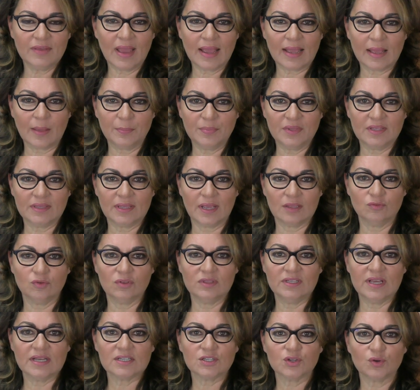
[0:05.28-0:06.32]
vi è capitato
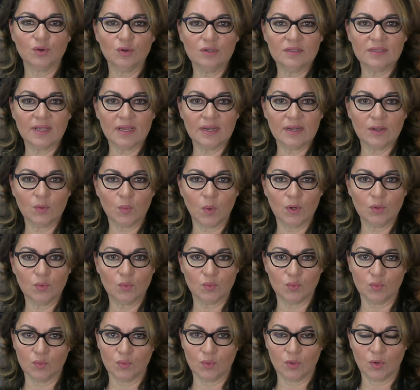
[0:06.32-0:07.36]
di ascoltare
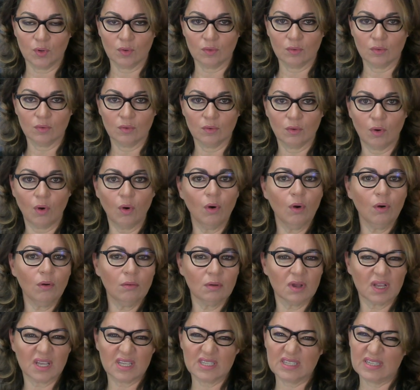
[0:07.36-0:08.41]
qualcuno,
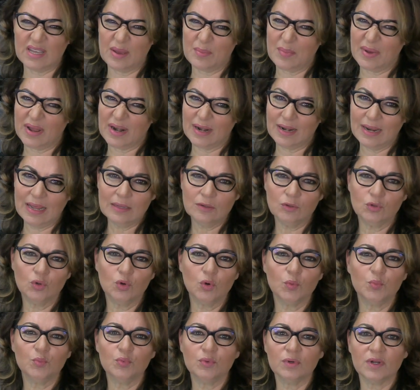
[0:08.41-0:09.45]
o che stia
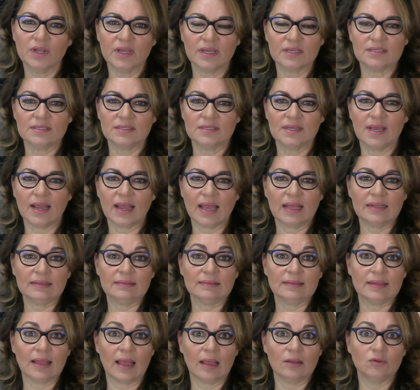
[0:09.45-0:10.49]
parlando, oppure che stia
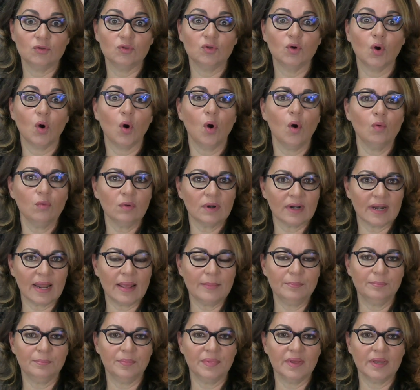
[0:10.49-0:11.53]
cantando, o un
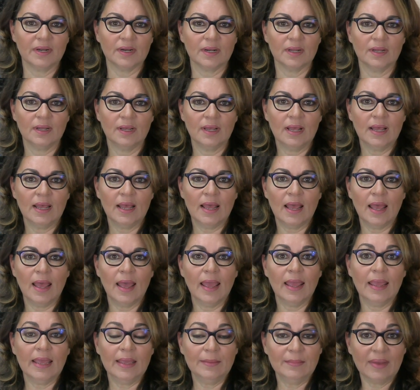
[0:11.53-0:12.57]
rapper,
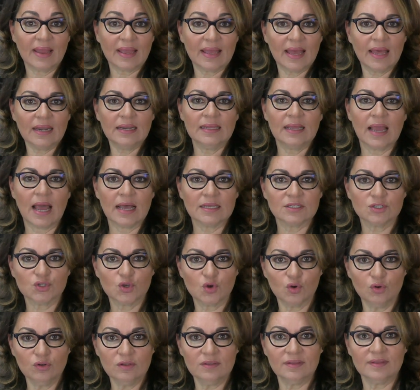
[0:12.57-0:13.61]
e magari
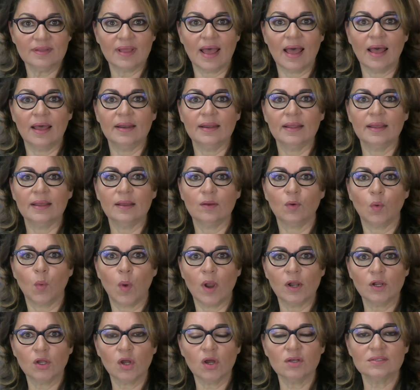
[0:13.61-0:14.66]
ascoltare
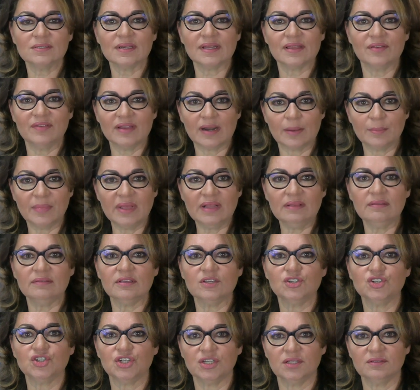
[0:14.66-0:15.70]
qualcosa che
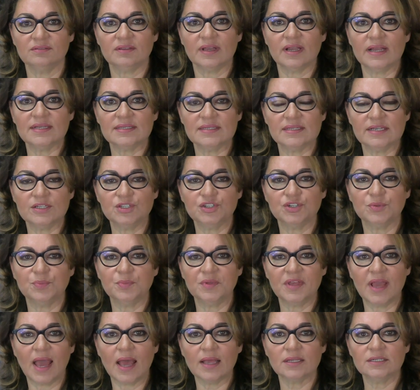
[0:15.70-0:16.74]
veramente ci interessa e ci
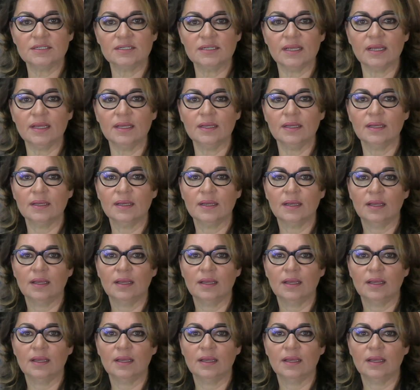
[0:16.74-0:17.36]
piace